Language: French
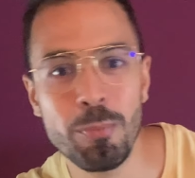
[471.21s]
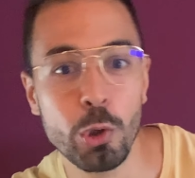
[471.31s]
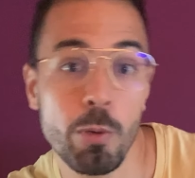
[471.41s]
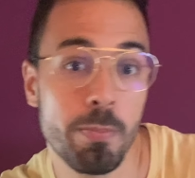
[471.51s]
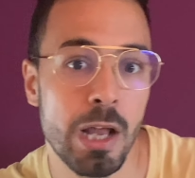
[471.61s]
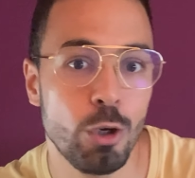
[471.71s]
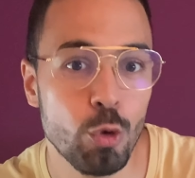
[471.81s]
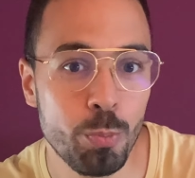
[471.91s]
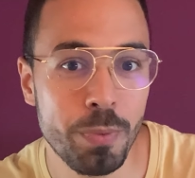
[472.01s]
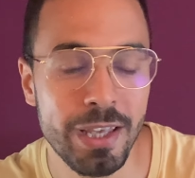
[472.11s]
pour ne pas
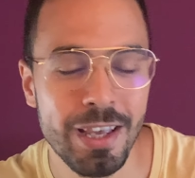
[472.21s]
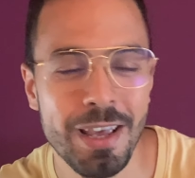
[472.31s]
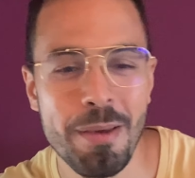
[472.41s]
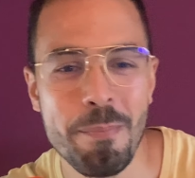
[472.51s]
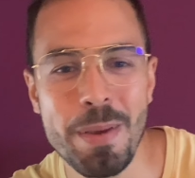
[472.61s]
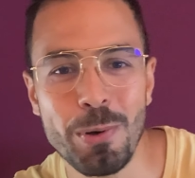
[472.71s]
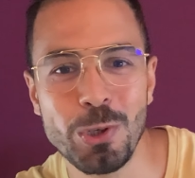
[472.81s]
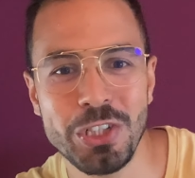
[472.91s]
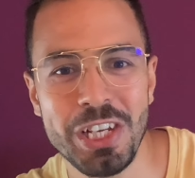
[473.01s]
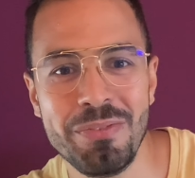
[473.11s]
louper mes
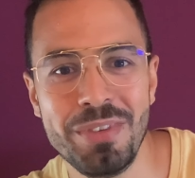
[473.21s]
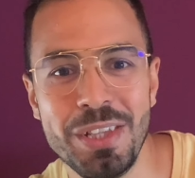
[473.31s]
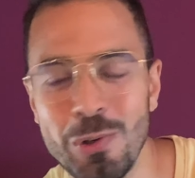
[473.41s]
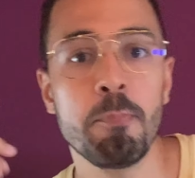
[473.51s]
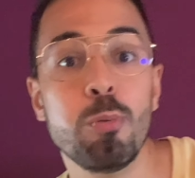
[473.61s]
prochaines vidéos.